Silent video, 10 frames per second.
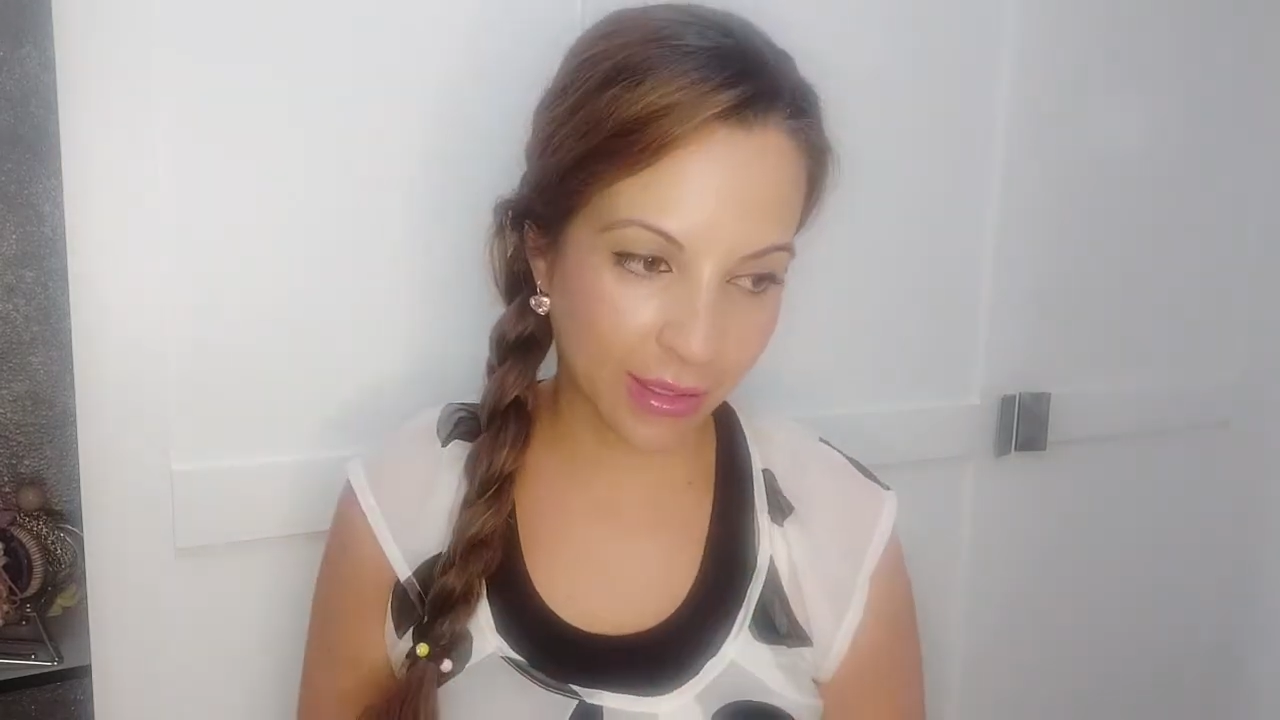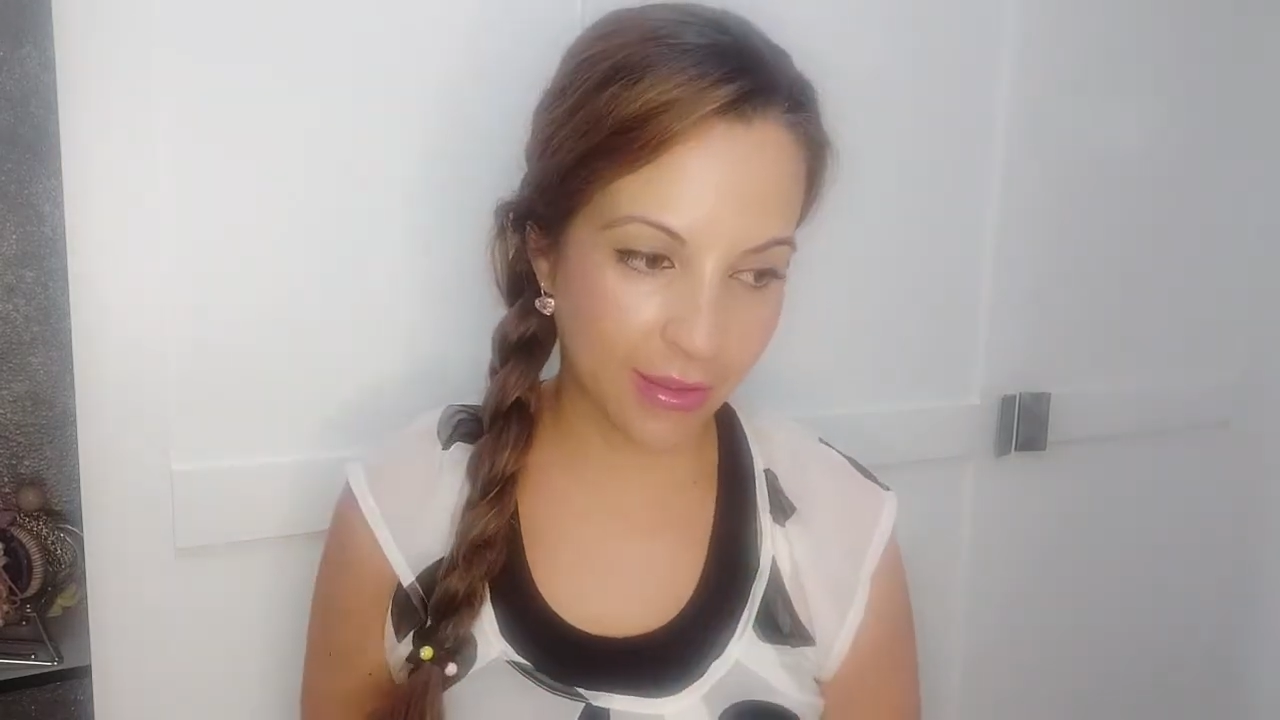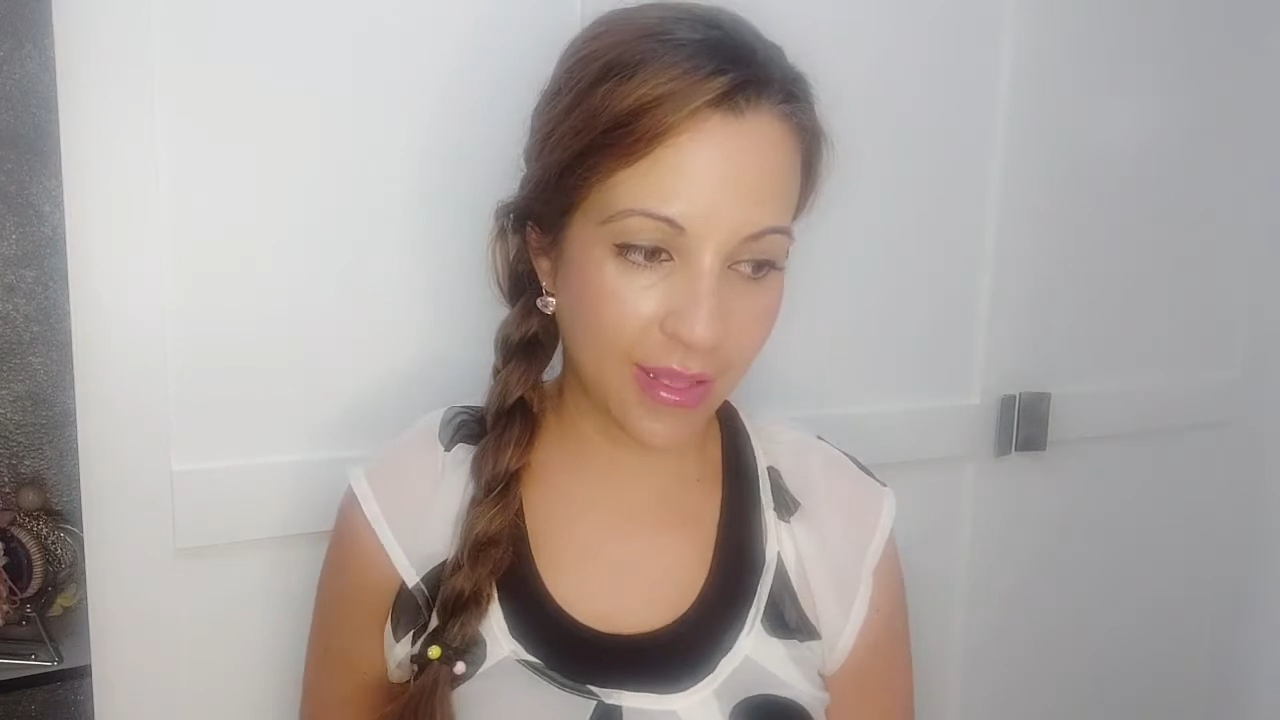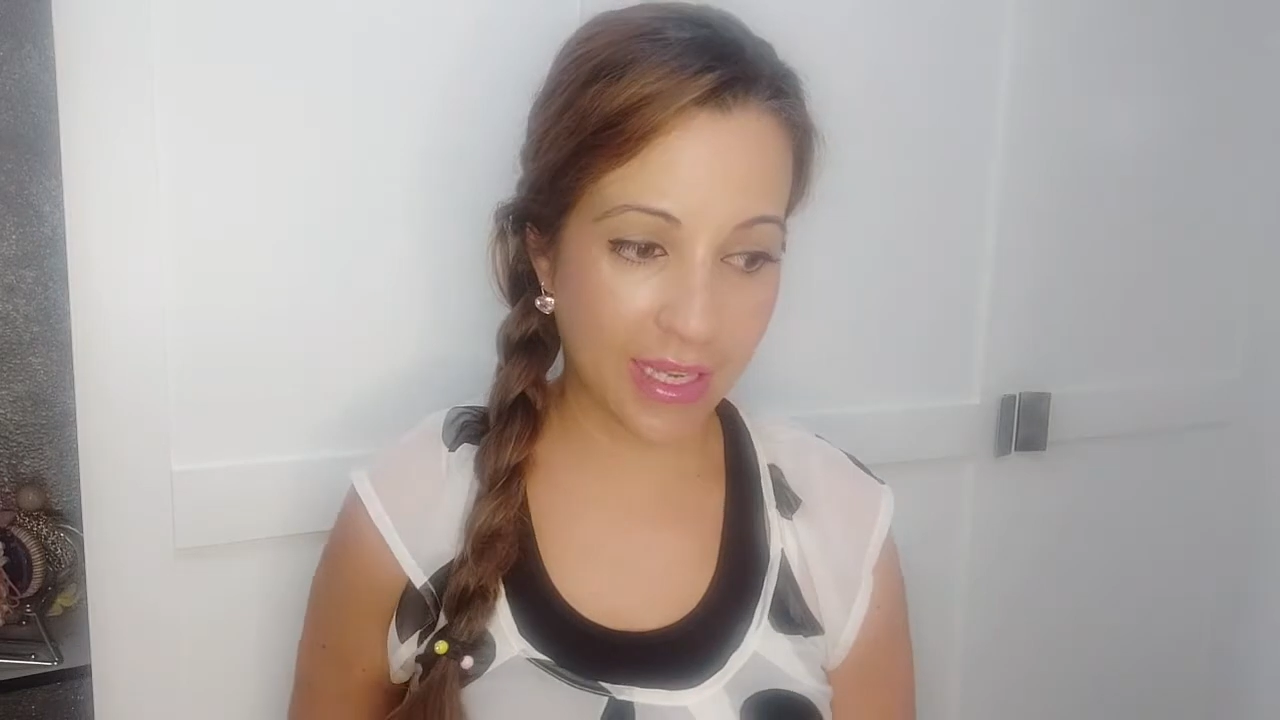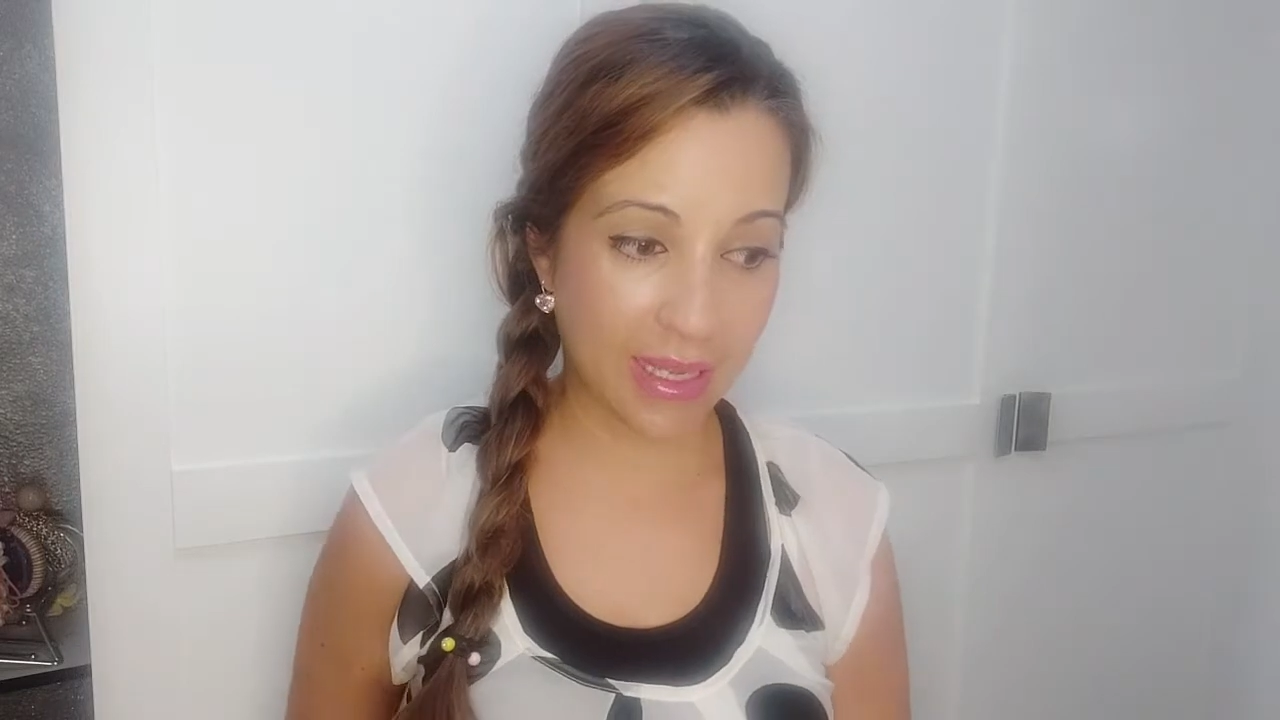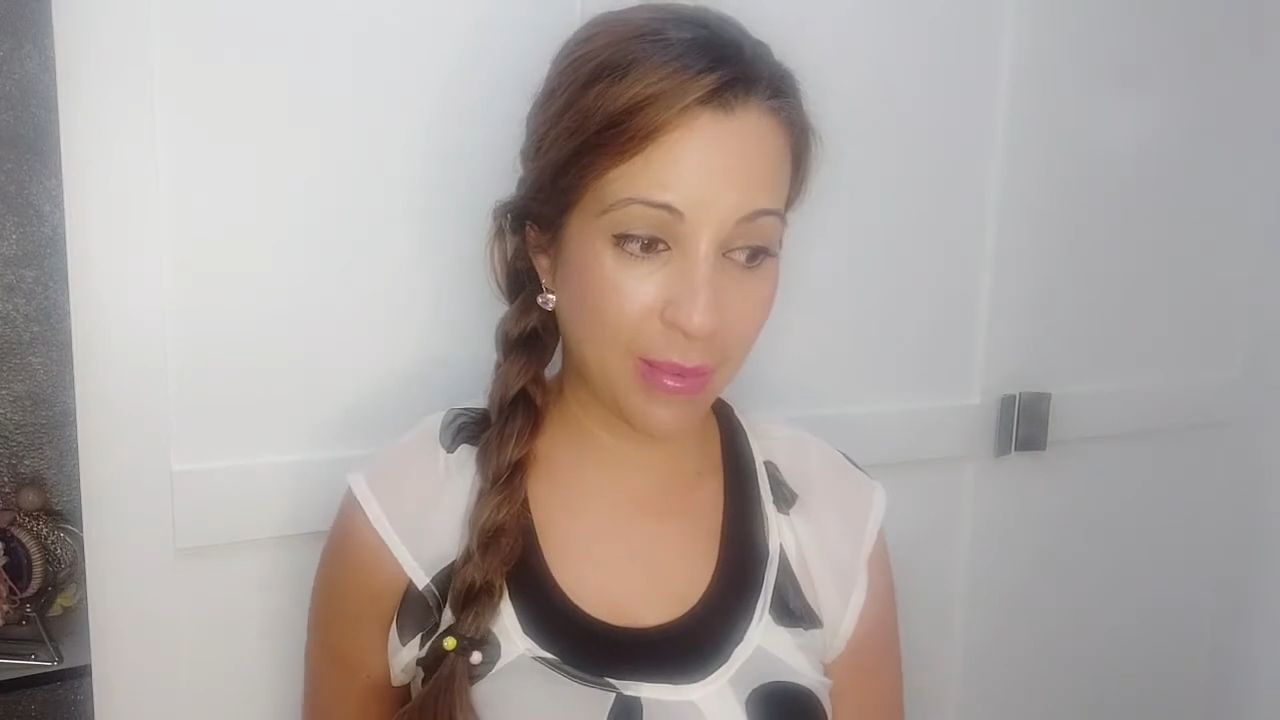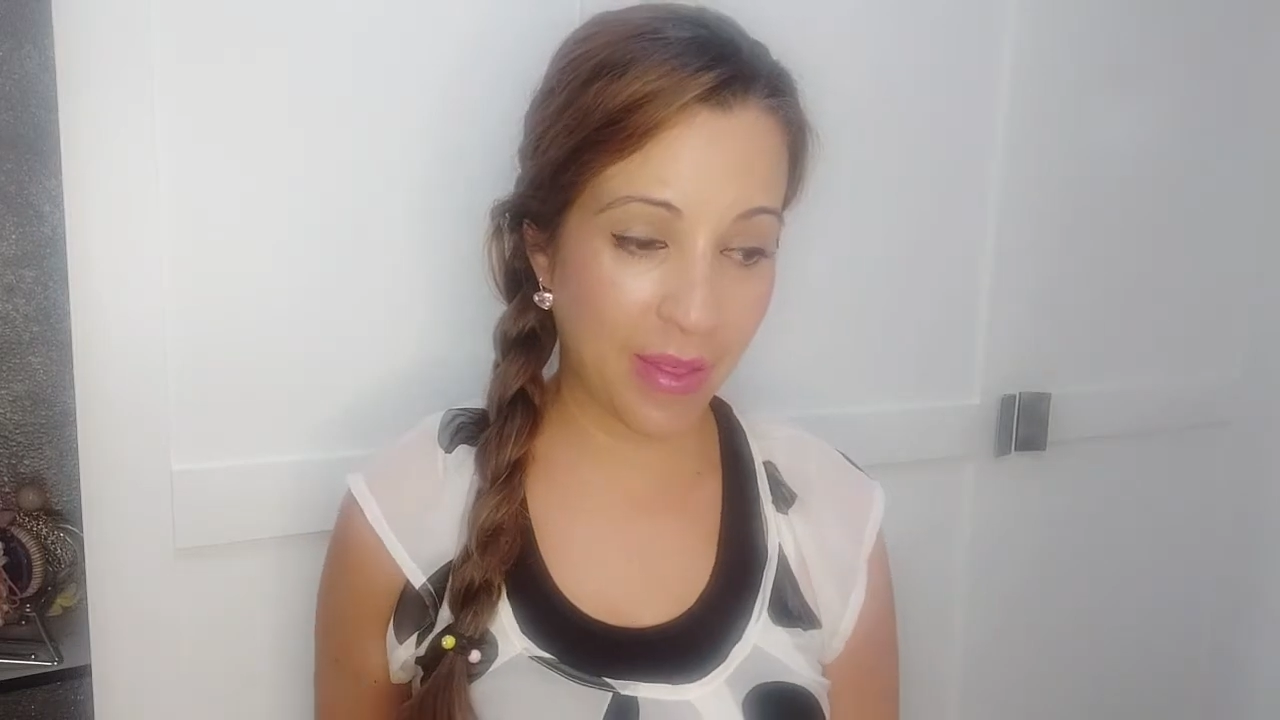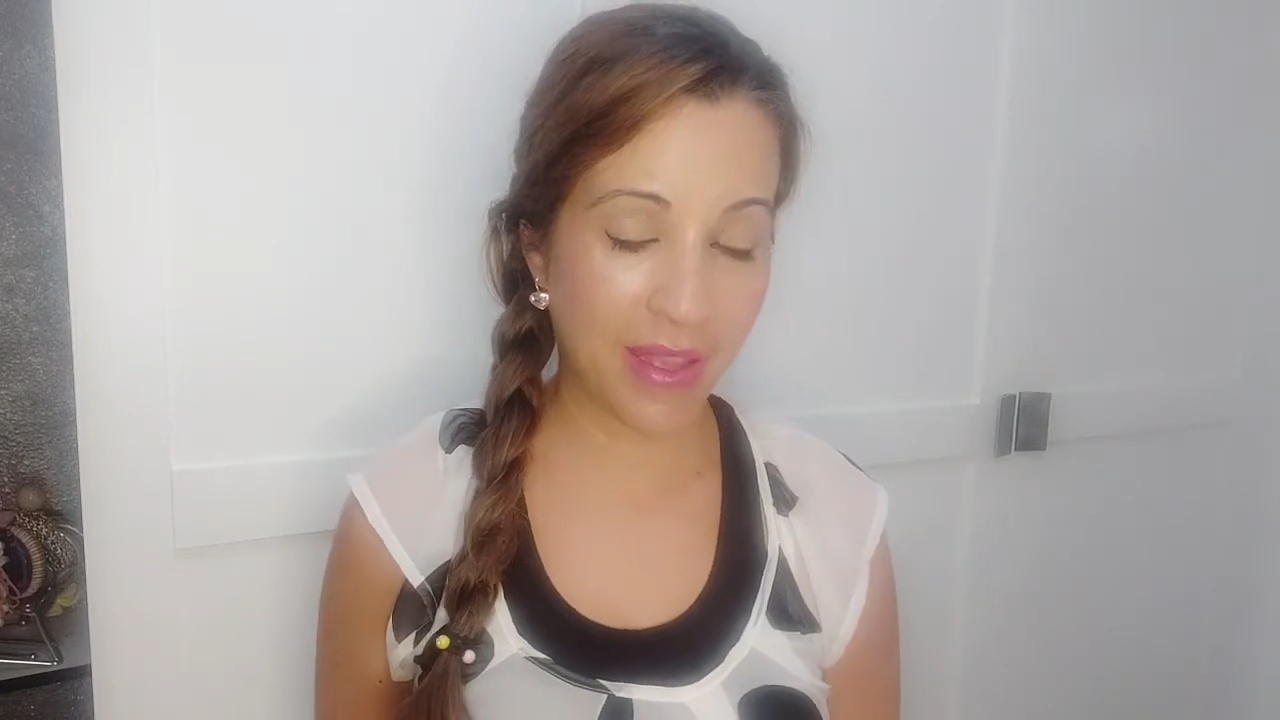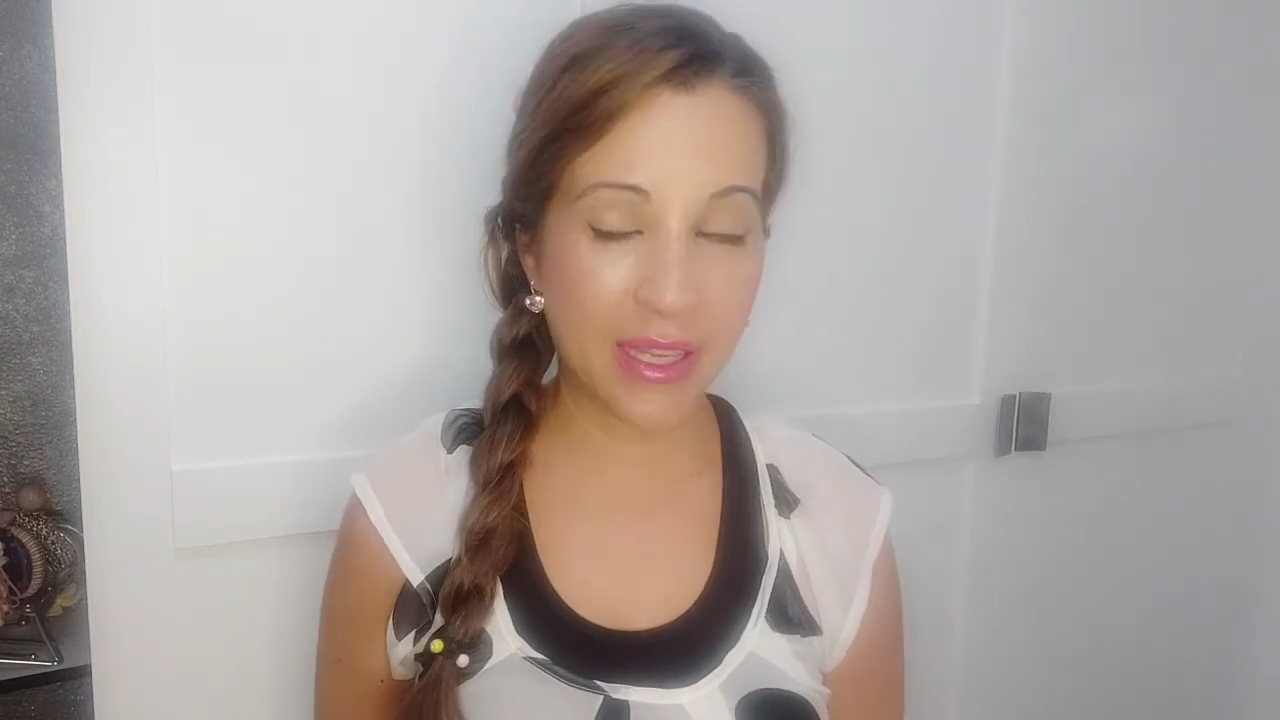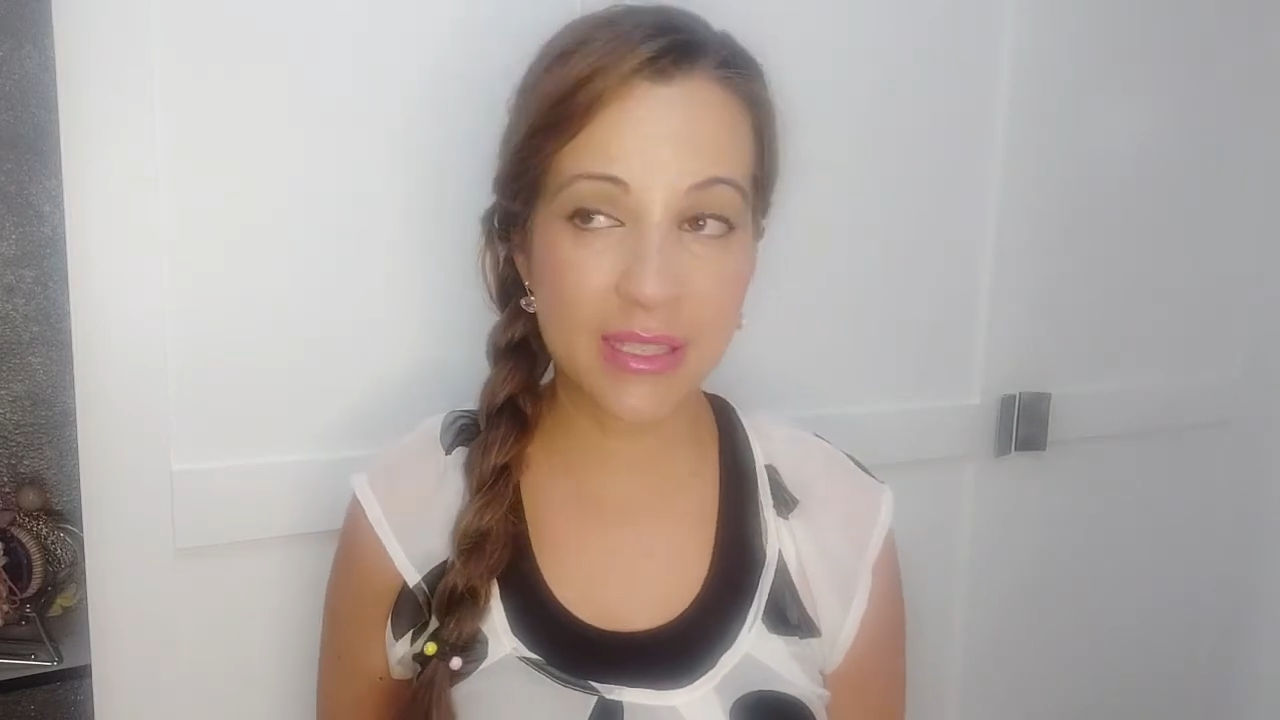de que me
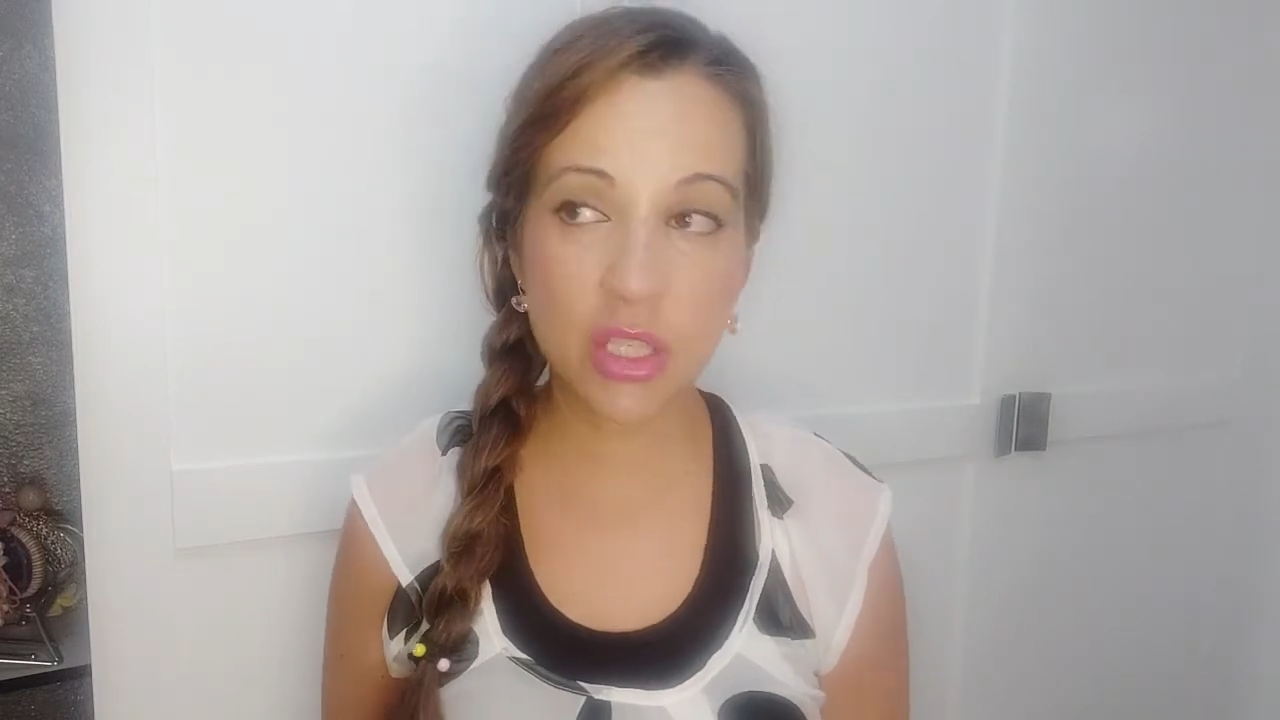dejéis